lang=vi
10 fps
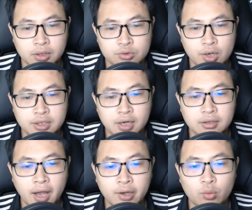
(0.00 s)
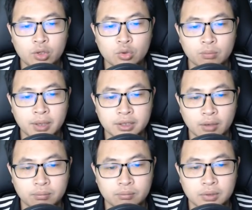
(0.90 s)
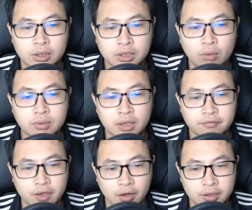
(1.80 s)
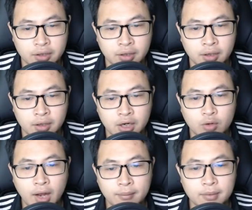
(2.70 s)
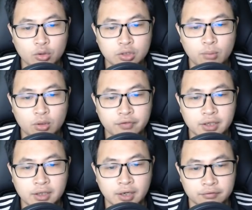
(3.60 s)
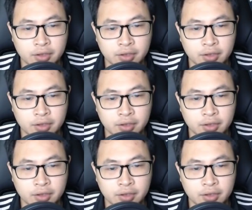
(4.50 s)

truyền nhân Thái Uyên của Minh tộc, không cần phải nói, đều đại biểu cho một vị thần vương.